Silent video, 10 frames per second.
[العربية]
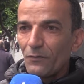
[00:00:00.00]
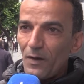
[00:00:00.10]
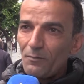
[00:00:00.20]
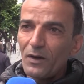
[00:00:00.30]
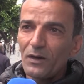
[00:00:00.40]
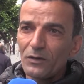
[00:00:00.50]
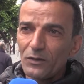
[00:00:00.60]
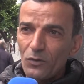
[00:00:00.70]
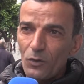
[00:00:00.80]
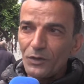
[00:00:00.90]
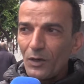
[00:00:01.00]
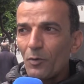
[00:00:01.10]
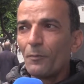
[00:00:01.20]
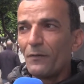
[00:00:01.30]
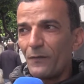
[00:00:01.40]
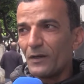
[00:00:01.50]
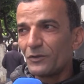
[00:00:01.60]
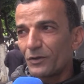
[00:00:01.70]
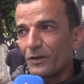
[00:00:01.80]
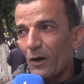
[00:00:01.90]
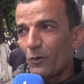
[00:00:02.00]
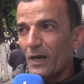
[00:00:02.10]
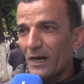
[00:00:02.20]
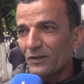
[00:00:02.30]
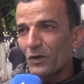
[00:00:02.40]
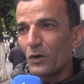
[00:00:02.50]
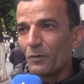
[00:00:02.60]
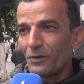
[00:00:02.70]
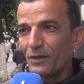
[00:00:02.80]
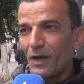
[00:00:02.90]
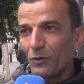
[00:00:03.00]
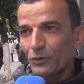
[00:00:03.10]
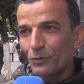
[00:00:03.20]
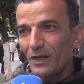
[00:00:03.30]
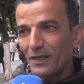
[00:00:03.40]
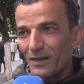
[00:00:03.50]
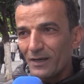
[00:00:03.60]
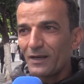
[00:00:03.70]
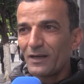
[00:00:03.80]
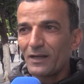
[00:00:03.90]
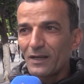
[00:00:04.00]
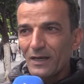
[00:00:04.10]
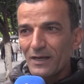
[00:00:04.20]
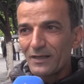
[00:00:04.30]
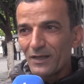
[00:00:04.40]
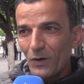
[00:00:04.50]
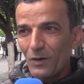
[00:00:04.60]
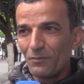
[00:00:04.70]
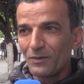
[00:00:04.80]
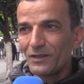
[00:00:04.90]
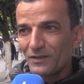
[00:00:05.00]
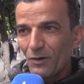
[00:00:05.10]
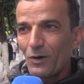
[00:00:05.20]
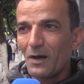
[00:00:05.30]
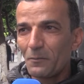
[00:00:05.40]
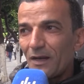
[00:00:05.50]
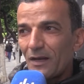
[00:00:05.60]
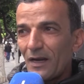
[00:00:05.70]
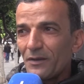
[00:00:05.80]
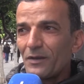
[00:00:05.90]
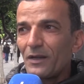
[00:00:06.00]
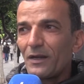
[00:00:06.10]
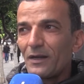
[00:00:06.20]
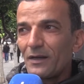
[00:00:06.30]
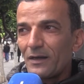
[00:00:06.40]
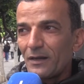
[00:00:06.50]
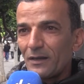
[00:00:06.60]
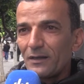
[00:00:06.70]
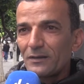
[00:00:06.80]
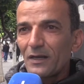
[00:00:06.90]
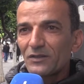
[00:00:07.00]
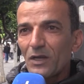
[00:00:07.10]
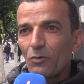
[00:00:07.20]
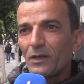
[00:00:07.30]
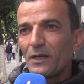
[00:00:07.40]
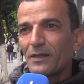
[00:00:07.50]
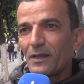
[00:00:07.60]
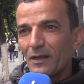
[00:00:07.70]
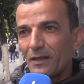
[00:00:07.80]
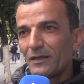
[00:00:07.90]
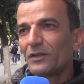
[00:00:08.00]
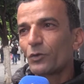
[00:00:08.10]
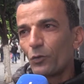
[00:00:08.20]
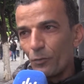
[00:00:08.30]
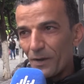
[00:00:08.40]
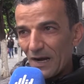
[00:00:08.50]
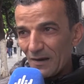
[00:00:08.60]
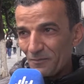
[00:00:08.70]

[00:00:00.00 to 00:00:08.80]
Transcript: فما يروحوا يلعبوا بالفلج ينحوا على خاطرهم ينحوا شويه على القرايه تاعهم ينساوها آه، عندنا تاع الزوالي عندنا العدس واللوبيا